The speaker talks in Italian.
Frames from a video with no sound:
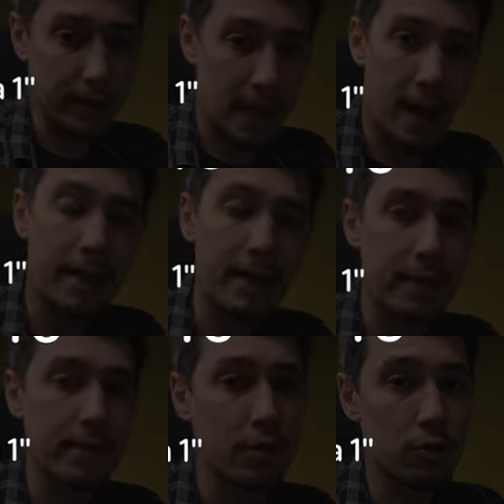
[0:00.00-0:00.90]
reale che
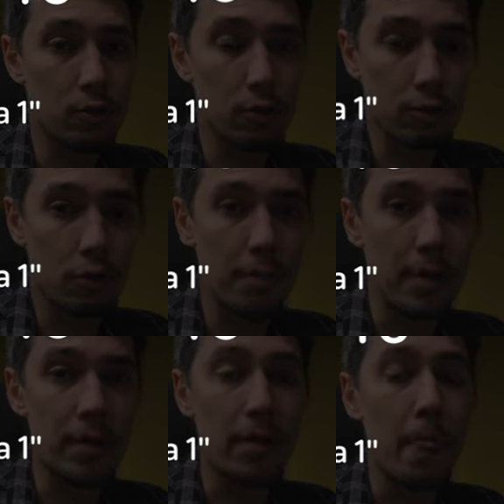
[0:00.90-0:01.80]
invece sullo
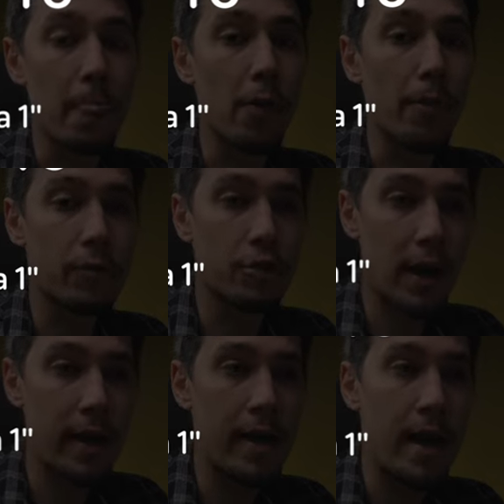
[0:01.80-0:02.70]
Xiaomi non
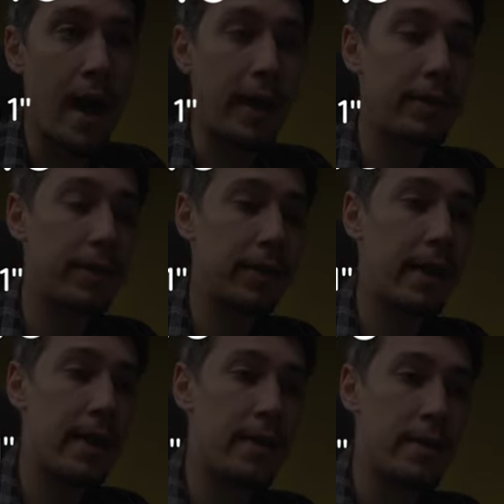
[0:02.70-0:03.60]
c'è, anche
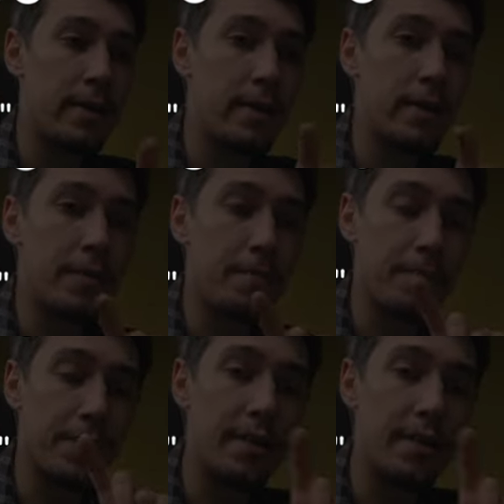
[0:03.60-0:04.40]
perché ehm,